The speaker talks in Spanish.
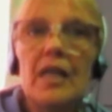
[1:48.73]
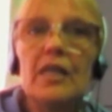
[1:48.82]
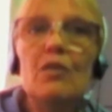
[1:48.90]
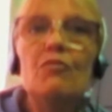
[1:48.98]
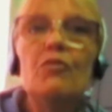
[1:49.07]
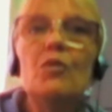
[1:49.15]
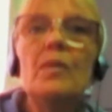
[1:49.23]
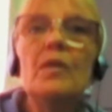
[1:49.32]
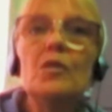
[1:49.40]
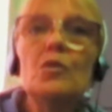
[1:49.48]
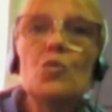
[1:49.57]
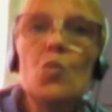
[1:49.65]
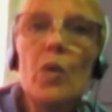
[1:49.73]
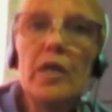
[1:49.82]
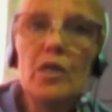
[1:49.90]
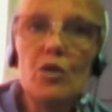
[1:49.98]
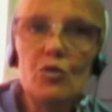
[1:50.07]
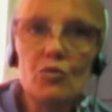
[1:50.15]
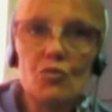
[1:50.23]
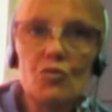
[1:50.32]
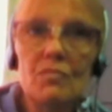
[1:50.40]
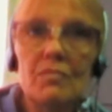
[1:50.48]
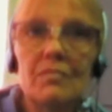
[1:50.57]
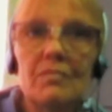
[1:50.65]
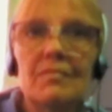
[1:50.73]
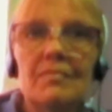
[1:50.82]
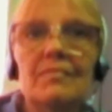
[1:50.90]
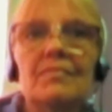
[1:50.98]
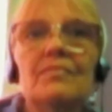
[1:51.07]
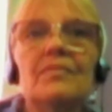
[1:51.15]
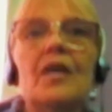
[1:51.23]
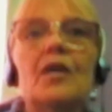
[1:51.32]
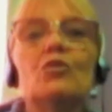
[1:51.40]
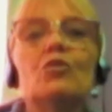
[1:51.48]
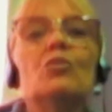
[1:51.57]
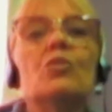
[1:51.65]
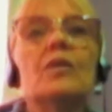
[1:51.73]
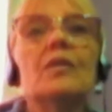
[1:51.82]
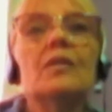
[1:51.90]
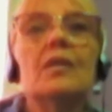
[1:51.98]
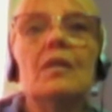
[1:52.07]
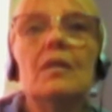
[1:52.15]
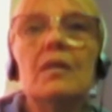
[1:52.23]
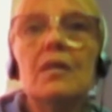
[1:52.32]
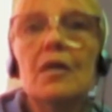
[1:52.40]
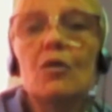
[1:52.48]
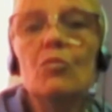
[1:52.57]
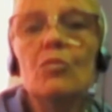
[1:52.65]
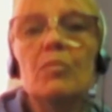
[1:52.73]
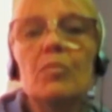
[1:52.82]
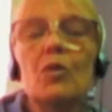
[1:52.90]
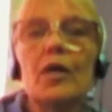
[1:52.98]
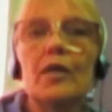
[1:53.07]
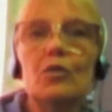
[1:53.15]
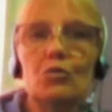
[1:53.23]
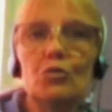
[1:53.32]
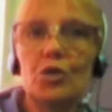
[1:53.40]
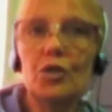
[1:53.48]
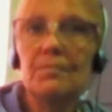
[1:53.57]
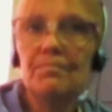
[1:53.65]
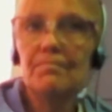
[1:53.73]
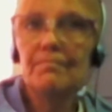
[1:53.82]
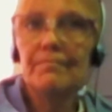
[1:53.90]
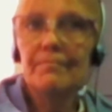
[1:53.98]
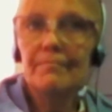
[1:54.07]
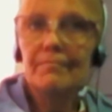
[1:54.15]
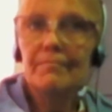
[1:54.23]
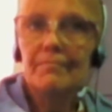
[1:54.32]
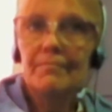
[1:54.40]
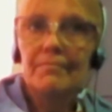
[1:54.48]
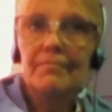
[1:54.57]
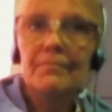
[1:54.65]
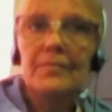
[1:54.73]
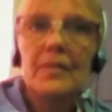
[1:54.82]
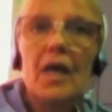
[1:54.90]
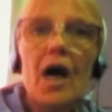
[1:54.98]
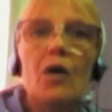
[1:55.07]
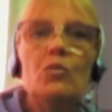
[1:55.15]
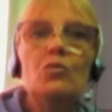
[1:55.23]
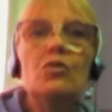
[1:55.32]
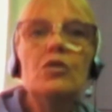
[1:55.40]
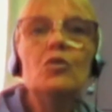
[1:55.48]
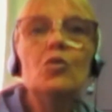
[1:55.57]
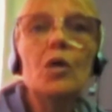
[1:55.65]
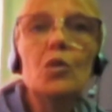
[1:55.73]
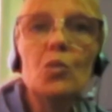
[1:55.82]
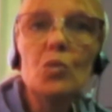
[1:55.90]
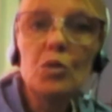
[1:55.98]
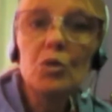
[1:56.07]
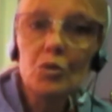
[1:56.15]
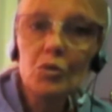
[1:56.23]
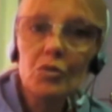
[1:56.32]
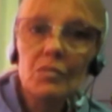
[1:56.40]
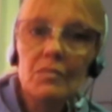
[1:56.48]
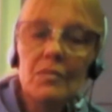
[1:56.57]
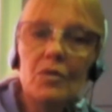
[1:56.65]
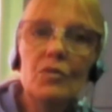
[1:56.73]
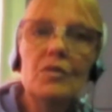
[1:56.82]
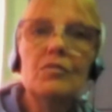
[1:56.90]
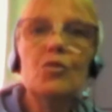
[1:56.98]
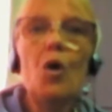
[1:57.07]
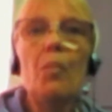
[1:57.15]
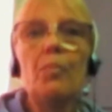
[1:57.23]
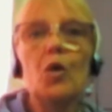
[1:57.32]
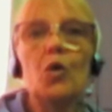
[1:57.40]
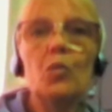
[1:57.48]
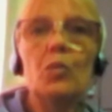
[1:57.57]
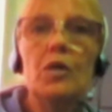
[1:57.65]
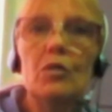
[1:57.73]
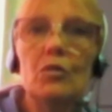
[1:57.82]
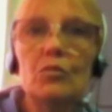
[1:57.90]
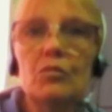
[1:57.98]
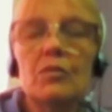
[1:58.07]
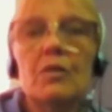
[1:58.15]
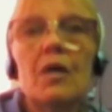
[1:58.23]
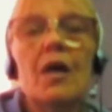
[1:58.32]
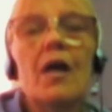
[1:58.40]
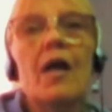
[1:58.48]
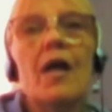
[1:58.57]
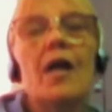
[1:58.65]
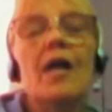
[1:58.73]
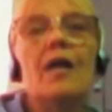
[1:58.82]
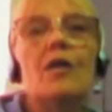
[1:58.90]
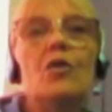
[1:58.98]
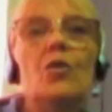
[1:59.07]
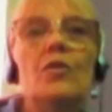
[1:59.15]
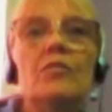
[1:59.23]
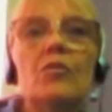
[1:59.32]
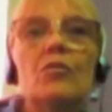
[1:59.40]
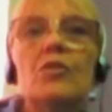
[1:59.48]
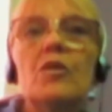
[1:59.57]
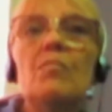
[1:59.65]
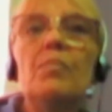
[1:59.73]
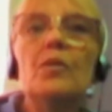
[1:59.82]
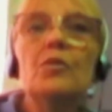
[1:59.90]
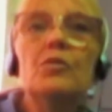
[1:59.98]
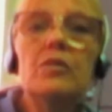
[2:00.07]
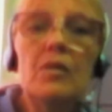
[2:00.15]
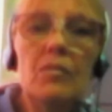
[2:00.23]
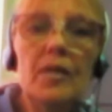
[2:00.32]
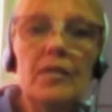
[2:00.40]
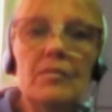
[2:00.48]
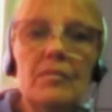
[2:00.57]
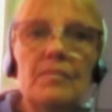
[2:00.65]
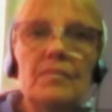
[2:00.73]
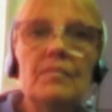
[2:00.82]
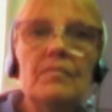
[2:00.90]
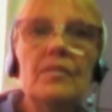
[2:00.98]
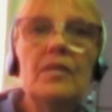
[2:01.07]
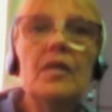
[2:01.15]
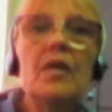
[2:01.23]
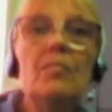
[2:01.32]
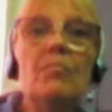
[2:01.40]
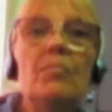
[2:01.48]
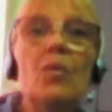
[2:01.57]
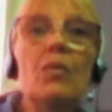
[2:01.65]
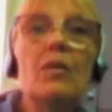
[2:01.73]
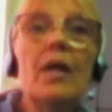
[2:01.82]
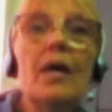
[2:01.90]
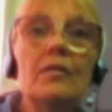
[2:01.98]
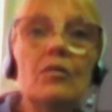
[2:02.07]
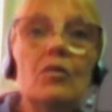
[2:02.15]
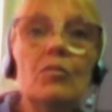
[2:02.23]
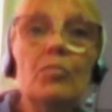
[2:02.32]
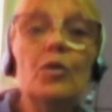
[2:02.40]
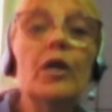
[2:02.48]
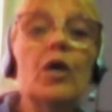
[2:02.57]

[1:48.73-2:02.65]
Y en forma de sueños, tanto durante el día como por la noche. Aún siendo adultos, los deseos prohibidos los deseos imposibles siguen pugnando por